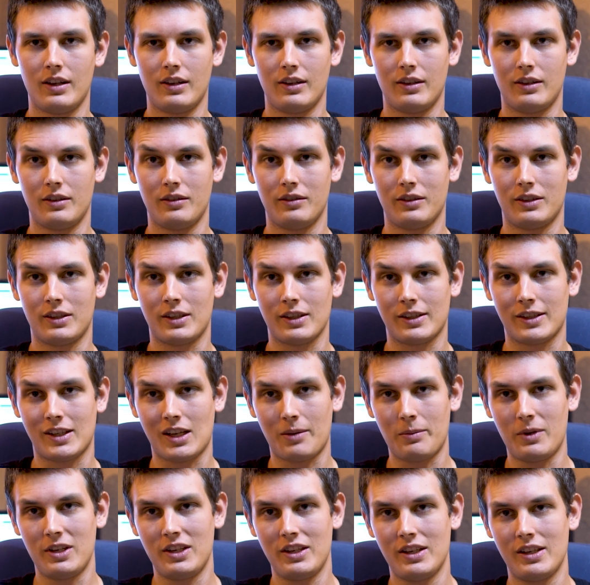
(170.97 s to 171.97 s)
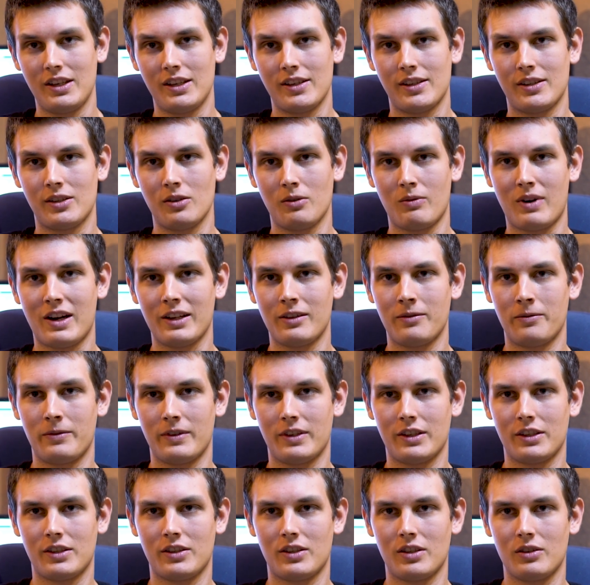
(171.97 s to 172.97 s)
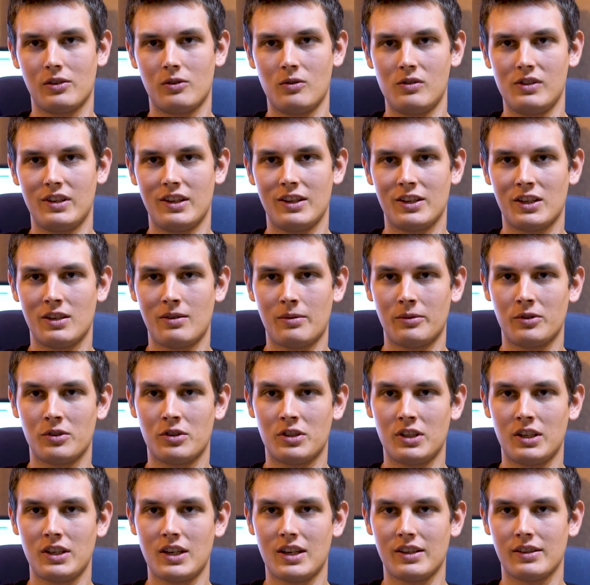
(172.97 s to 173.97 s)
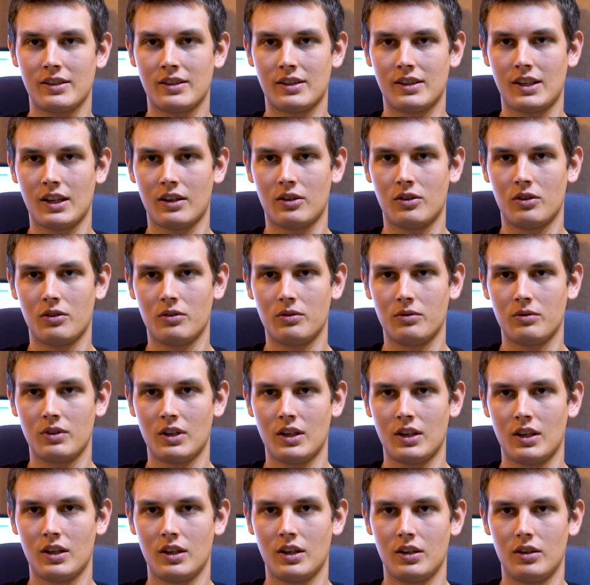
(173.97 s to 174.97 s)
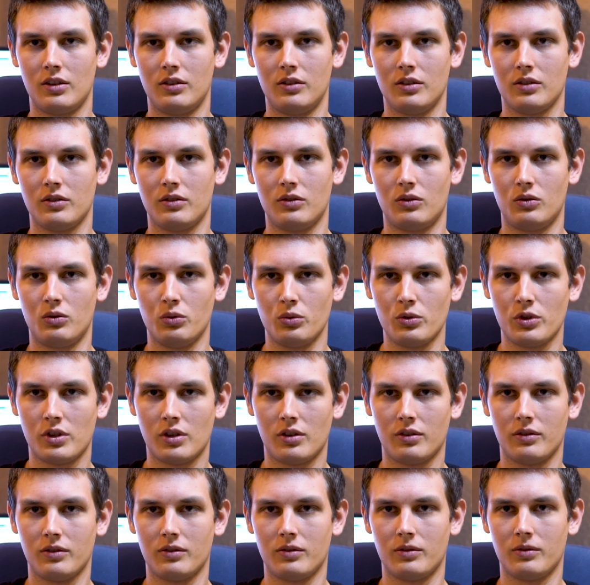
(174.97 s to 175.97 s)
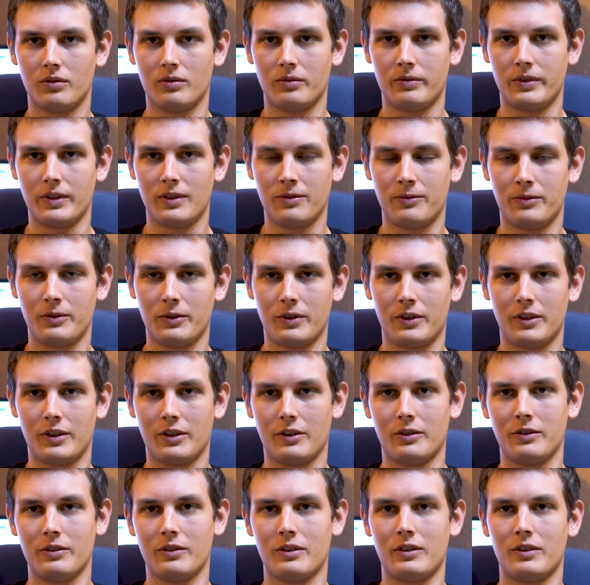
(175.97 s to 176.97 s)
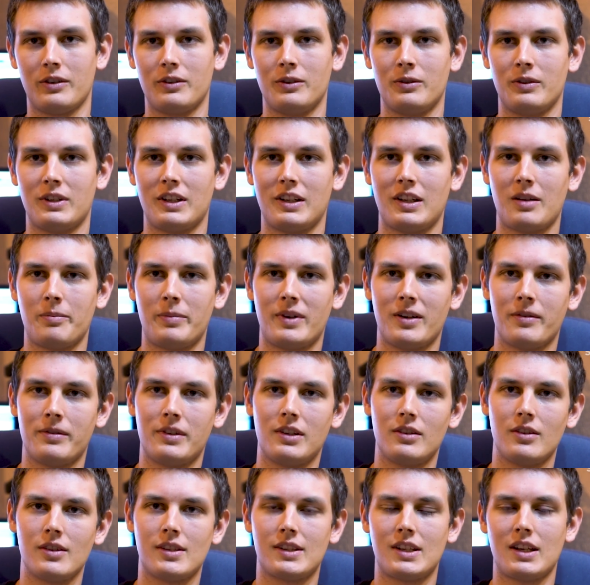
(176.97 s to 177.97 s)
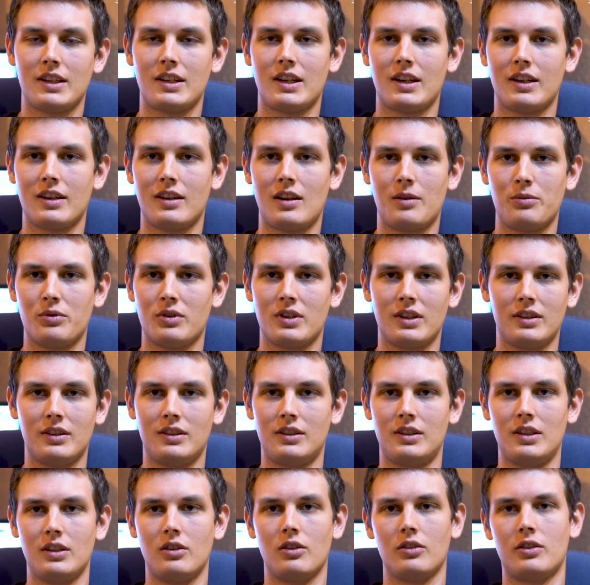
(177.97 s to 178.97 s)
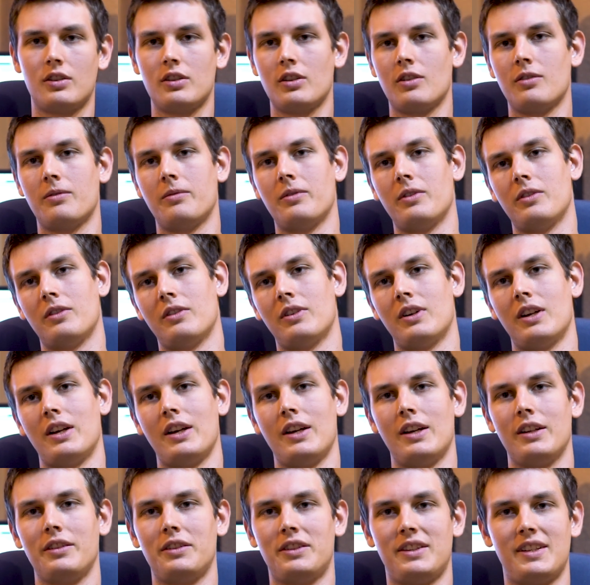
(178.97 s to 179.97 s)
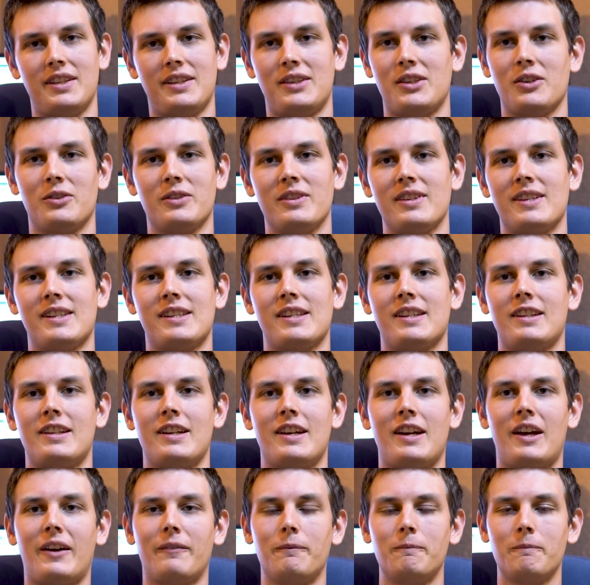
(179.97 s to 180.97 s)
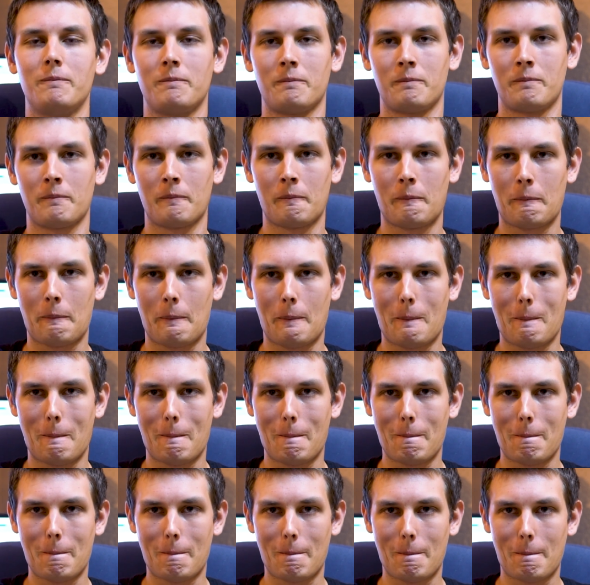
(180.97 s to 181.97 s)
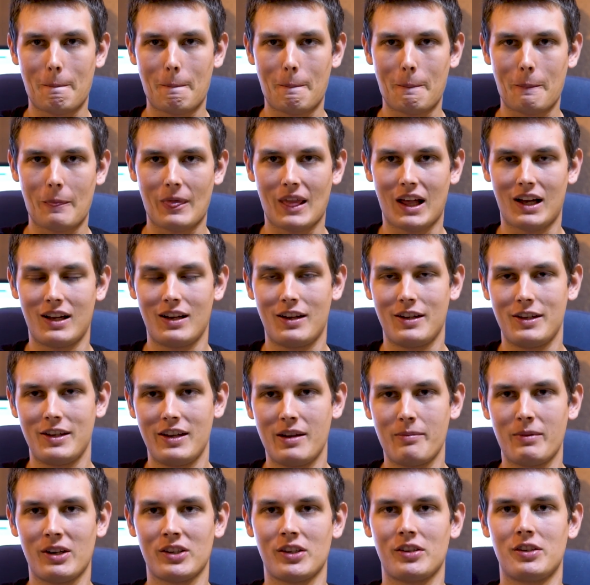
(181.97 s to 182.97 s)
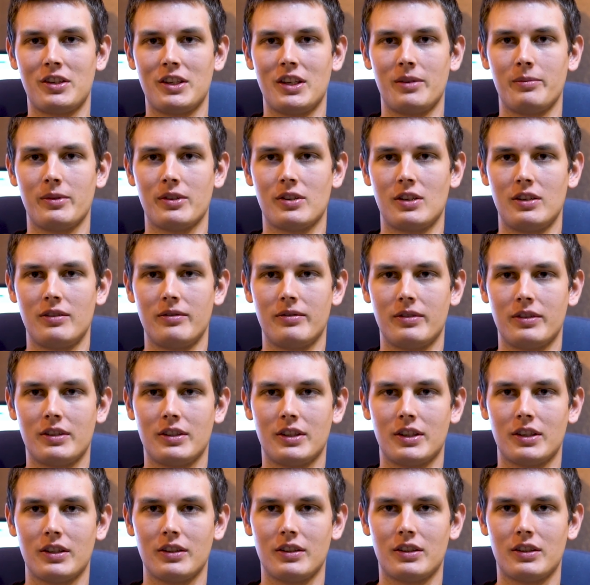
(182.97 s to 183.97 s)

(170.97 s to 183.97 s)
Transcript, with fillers: Y, czasami nie jest to łatwe, szczególnie jeżeli mam do czynienia z taką no, dużą wytwórnią, która naprawdę dostaje na przykład tygodniowo tysiące DM, mm, ale nie ma rzeczy niemożliwych.